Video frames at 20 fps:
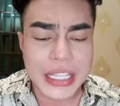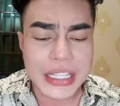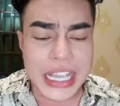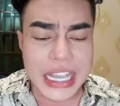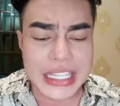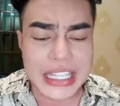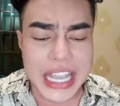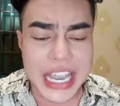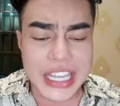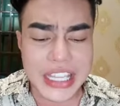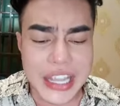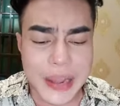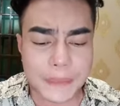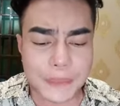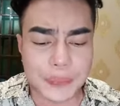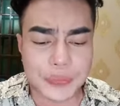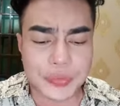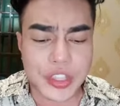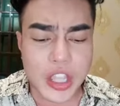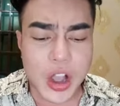chia sẻ dùm
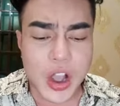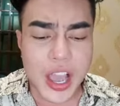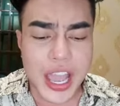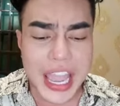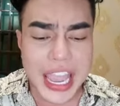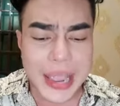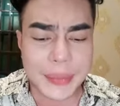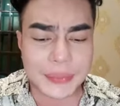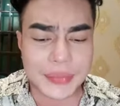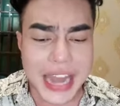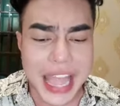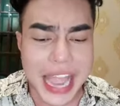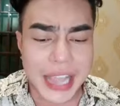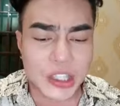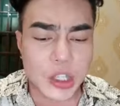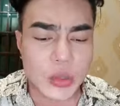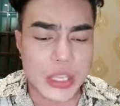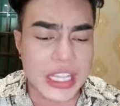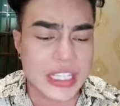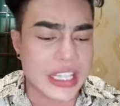cho em đạt
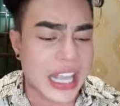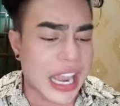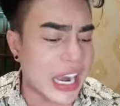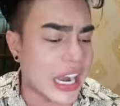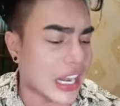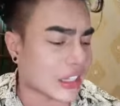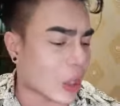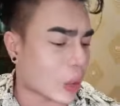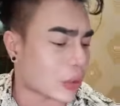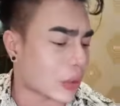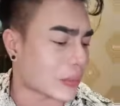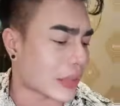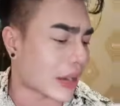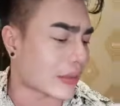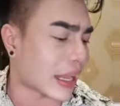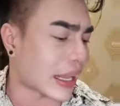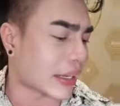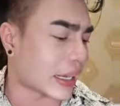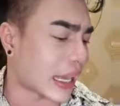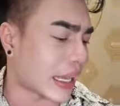tôi chia sẻ liên tục chúng
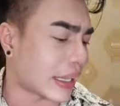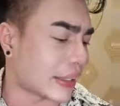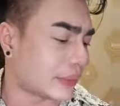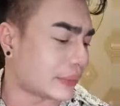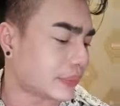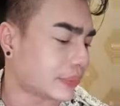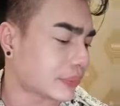ta nè nè